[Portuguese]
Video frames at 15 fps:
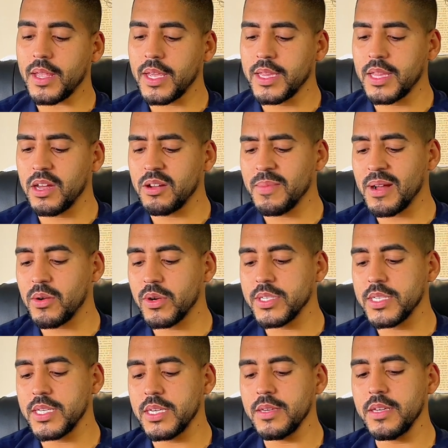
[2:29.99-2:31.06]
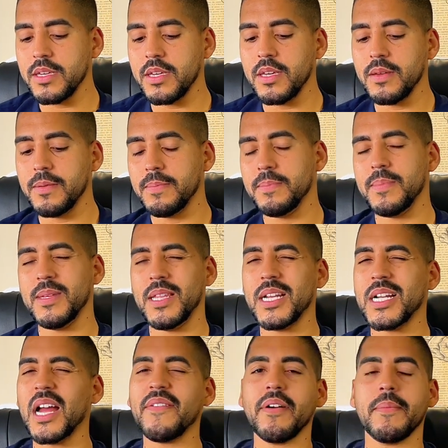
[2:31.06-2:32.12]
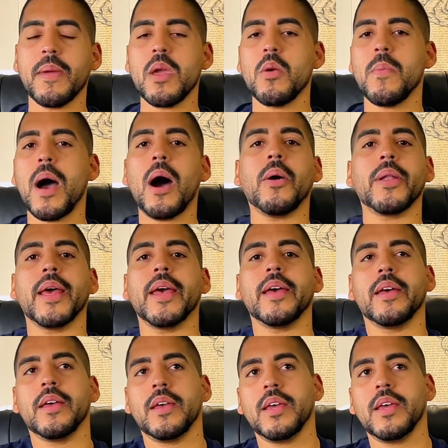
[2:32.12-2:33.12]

Então era uma coisa assim que, que me deixava meio mal, né?